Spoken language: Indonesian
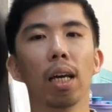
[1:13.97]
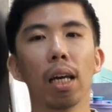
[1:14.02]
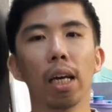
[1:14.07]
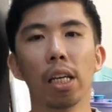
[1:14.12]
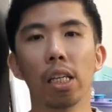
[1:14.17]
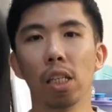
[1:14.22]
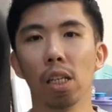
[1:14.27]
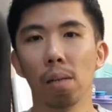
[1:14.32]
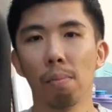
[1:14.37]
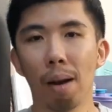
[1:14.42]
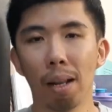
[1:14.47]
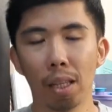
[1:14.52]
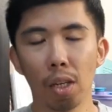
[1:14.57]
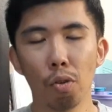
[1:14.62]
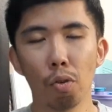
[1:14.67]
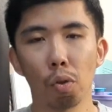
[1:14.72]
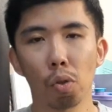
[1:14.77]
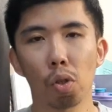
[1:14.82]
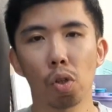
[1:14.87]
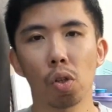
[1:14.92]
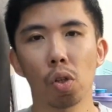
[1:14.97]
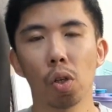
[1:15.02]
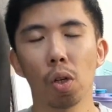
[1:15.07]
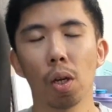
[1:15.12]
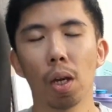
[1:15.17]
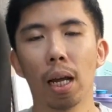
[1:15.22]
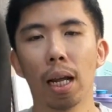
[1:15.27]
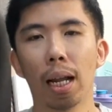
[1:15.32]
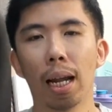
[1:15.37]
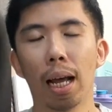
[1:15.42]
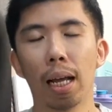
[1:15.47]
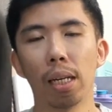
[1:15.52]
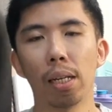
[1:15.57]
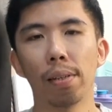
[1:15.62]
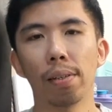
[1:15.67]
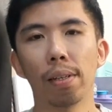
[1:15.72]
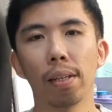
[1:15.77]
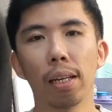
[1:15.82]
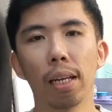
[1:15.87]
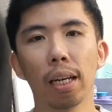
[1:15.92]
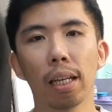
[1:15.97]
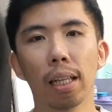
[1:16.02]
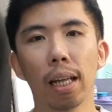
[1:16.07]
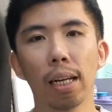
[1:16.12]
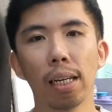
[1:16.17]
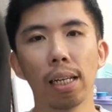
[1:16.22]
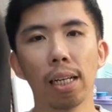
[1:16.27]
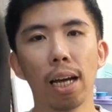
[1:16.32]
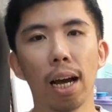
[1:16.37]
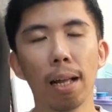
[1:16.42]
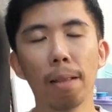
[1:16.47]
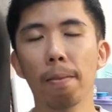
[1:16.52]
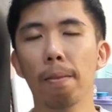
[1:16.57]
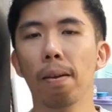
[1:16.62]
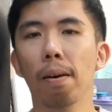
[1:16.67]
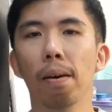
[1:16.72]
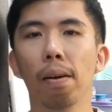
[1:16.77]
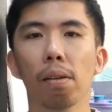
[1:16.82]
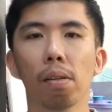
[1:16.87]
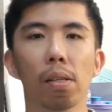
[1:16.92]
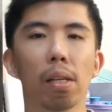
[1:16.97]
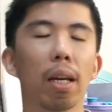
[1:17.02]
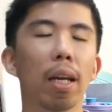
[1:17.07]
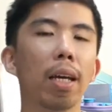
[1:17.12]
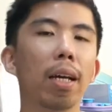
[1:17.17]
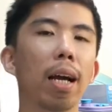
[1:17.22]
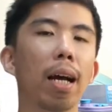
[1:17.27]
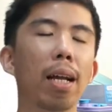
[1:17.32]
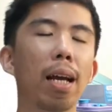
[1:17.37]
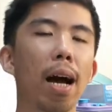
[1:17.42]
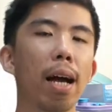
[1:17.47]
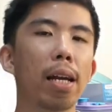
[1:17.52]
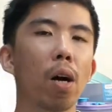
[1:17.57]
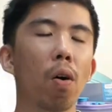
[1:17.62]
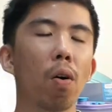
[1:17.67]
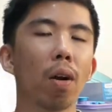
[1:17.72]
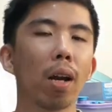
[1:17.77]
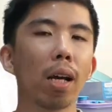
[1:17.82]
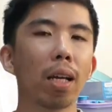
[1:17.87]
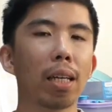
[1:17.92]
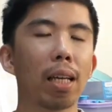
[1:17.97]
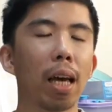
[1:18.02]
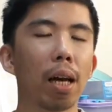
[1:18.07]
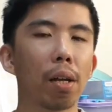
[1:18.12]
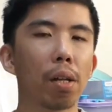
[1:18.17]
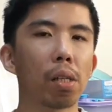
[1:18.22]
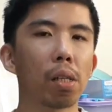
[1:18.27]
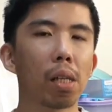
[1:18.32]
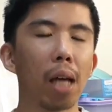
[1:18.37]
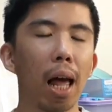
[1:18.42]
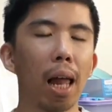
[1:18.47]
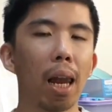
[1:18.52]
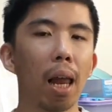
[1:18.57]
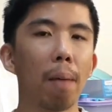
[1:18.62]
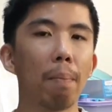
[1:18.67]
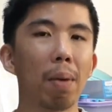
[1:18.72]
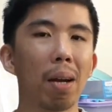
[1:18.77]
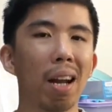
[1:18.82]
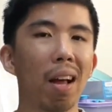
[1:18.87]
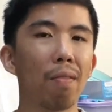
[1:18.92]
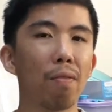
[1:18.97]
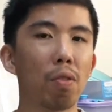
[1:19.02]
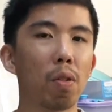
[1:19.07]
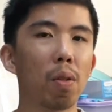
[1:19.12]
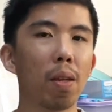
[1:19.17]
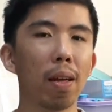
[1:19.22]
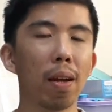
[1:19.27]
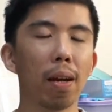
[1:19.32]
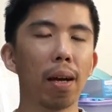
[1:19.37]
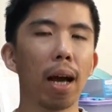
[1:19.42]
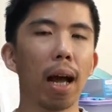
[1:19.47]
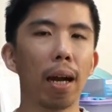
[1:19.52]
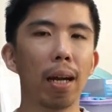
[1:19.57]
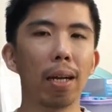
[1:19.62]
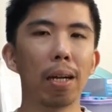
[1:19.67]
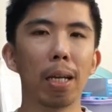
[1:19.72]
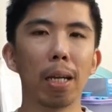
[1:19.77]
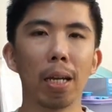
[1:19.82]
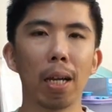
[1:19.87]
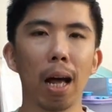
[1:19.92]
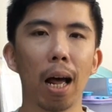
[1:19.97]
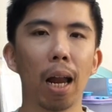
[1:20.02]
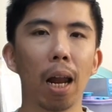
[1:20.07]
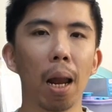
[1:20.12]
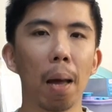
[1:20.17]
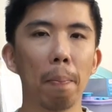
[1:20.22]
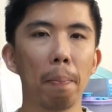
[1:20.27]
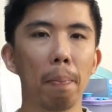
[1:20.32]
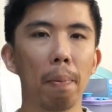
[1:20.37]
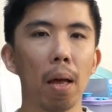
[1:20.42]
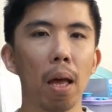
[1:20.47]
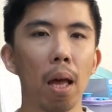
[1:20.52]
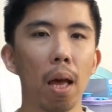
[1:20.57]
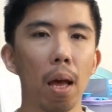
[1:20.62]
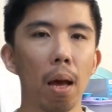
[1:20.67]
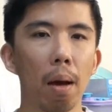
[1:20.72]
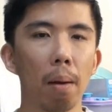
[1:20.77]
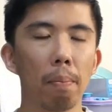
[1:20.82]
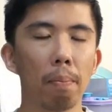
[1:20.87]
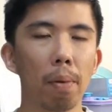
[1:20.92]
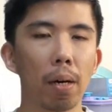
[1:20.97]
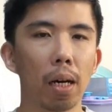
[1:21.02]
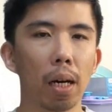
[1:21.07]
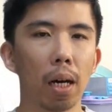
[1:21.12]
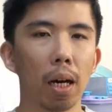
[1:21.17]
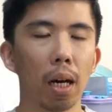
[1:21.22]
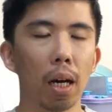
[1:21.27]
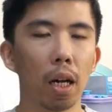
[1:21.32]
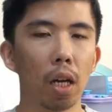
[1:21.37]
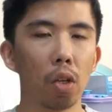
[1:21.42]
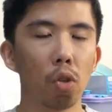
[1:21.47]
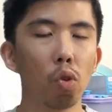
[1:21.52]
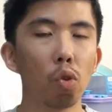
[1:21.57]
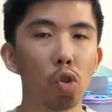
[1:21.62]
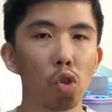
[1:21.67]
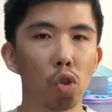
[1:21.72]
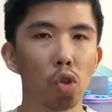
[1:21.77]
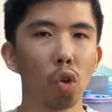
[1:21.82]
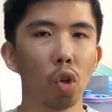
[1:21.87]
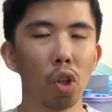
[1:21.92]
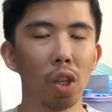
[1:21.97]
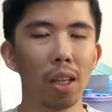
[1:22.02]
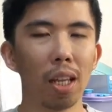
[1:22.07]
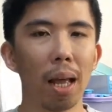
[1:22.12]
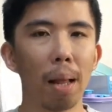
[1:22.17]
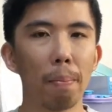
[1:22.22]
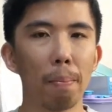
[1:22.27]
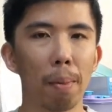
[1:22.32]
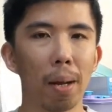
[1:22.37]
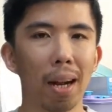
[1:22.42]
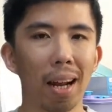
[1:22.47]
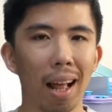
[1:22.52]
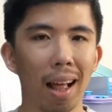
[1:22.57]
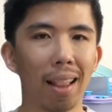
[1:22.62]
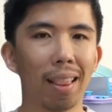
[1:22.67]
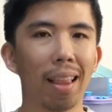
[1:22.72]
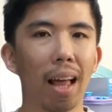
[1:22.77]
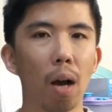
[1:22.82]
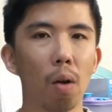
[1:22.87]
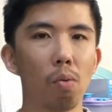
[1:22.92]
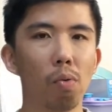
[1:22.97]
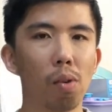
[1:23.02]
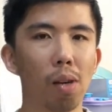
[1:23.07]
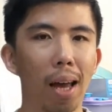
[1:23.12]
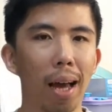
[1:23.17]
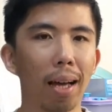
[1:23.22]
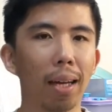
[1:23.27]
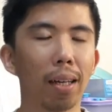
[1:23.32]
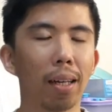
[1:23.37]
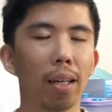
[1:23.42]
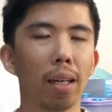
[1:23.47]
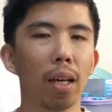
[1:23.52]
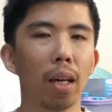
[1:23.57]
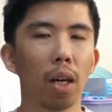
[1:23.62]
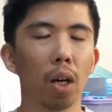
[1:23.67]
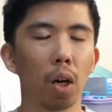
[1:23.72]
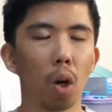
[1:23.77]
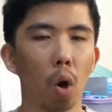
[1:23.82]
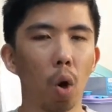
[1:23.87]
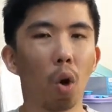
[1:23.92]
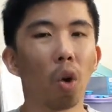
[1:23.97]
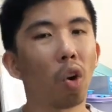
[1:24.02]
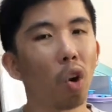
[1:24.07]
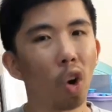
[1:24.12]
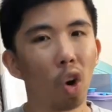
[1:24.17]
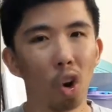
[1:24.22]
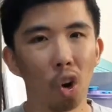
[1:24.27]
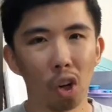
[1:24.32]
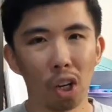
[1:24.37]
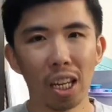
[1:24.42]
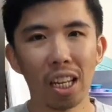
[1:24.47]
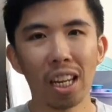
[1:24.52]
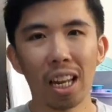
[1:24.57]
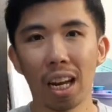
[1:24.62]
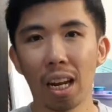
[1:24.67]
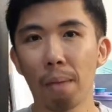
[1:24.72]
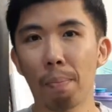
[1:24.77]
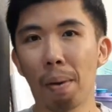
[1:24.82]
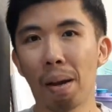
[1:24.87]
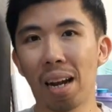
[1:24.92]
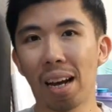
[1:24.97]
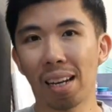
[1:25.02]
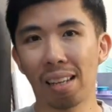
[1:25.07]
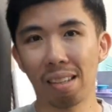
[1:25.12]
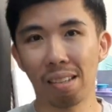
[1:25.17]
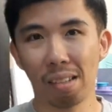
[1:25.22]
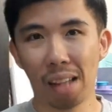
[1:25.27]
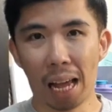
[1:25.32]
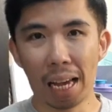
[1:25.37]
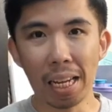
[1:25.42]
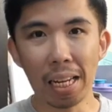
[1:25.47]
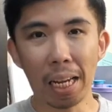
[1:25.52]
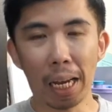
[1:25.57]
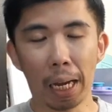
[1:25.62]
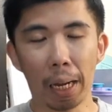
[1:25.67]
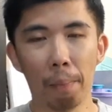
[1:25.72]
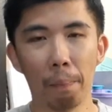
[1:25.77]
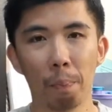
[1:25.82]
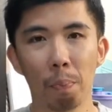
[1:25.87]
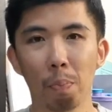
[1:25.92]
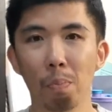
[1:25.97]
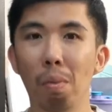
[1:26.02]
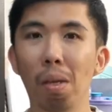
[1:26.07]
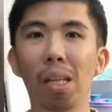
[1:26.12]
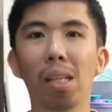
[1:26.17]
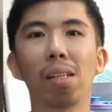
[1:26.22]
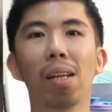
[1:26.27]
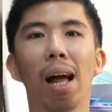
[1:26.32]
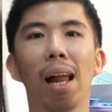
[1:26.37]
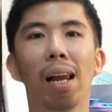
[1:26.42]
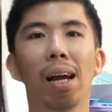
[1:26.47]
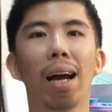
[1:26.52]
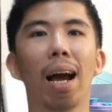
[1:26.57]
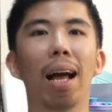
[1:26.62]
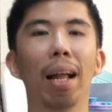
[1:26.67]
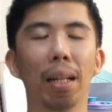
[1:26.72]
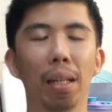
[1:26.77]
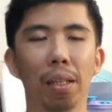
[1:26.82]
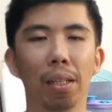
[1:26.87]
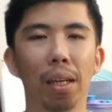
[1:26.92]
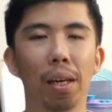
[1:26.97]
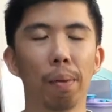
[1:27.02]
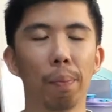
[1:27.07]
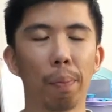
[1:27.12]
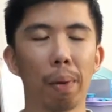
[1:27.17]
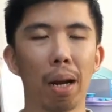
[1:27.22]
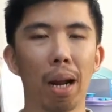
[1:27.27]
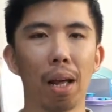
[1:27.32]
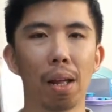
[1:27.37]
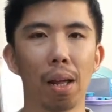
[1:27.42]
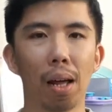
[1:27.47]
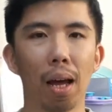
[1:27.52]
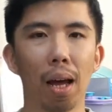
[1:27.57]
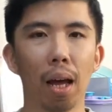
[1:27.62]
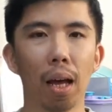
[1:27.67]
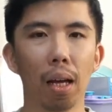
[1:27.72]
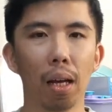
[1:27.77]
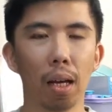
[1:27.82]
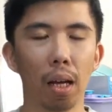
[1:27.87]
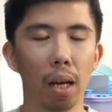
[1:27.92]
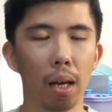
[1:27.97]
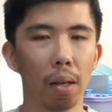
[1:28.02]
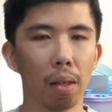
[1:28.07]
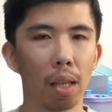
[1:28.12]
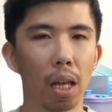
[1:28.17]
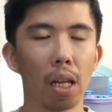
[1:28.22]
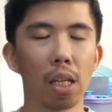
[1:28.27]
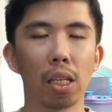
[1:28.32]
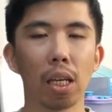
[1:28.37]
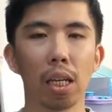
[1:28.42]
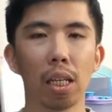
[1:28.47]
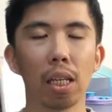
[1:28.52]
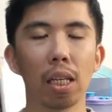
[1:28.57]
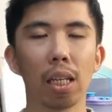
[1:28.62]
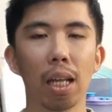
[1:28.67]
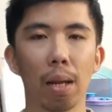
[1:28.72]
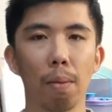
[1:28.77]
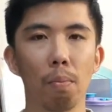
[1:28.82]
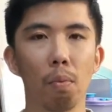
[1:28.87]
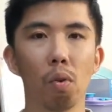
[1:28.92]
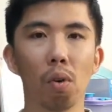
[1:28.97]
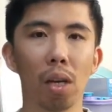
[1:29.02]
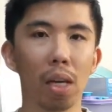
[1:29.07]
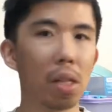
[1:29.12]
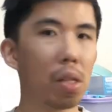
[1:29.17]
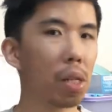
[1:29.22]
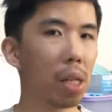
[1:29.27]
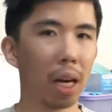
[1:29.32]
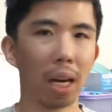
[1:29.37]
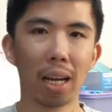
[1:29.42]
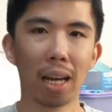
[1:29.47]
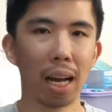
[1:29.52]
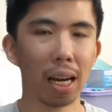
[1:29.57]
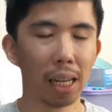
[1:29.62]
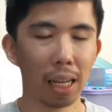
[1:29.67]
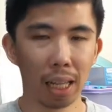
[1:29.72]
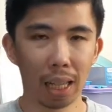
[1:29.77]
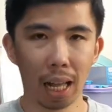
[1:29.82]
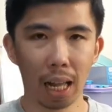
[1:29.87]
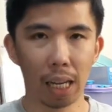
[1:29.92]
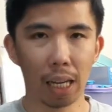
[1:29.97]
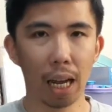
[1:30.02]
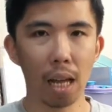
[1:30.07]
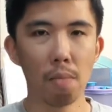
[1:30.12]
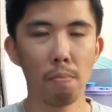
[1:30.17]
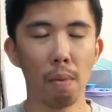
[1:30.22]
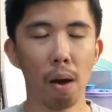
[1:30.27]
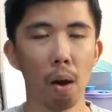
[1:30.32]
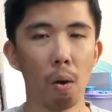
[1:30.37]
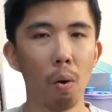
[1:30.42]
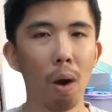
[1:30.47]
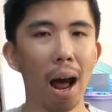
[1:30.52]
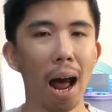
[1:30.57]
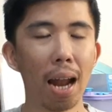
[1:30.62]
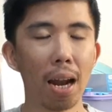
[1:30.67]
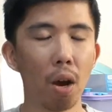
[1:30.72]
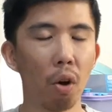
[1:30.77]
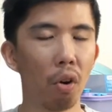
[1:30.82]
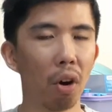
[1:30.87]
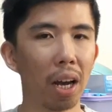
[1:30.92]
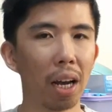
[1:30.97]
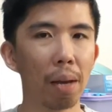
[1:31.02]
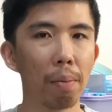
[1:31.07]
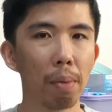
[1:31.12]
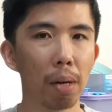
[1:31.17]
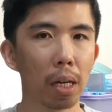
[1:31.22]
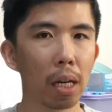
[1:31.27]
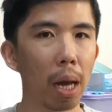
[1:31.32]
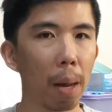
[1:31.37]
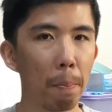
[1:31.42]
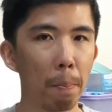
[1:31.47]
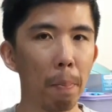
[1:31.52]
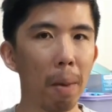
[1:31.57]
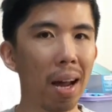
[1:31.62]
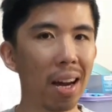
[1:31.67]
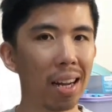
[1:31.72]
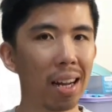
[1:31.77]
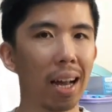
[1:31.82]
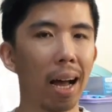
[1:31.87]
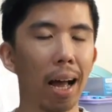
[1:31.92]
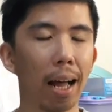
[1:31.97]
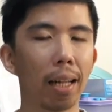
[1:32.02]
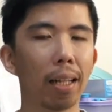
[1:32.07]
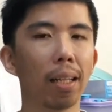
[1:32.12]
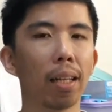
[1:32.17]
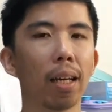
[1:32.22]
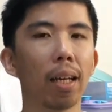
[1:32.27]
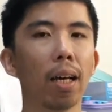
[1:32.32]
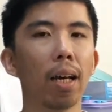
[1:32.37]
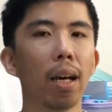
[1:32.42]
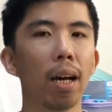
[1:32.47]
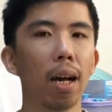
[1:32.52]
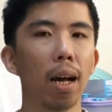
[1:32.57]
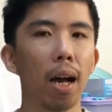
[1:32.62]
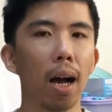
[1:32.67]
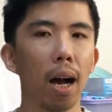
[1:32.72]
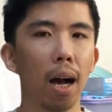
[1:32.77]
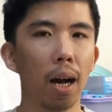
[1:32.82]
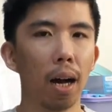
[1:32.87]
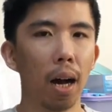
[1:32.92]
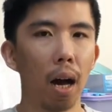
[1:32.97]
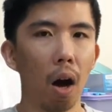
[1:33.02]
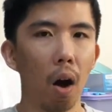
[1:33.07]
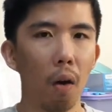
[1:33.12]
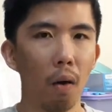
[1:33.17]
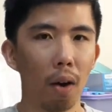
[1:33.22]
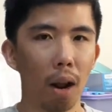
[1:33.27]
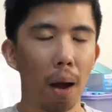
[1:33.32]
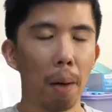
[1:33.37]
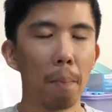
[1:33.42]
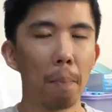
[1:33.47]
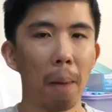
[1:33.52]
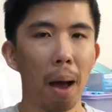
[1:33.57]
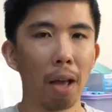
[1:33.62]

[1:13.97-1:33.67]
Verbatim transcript: Injil Matius. Nah, di sini kita lihat uh, seringkali ada orang yang salah menafsirkan di dalam menyusun dan menata ulang kronologi daripada kisah ini. Misalkan yang pernah uh, terjadi dan mungkin sering kali kita lihat bahwa ada orang yang menggambarkan uh, orang